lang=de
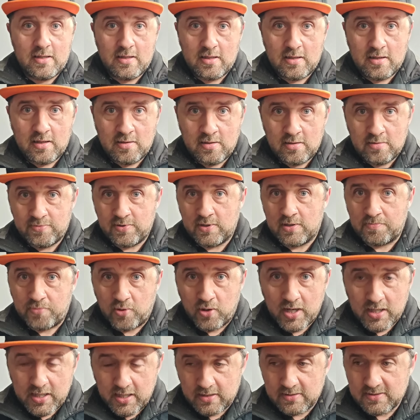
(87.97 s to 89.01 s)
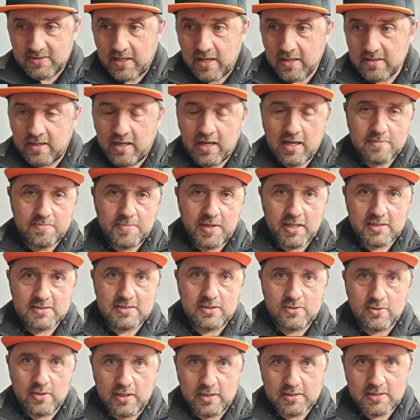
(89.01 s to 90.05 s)
Äh, bei der bäuerlichen Seite hört man
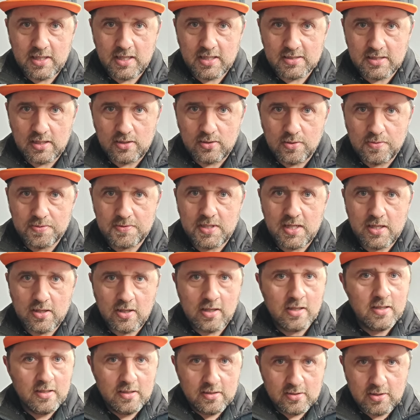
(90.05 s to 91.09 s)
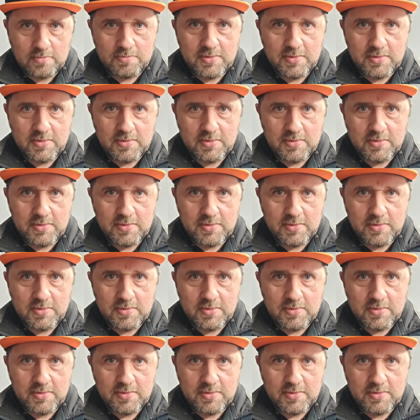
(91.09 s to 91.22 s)
jetzt natürlich sehr, sehr oft, naja,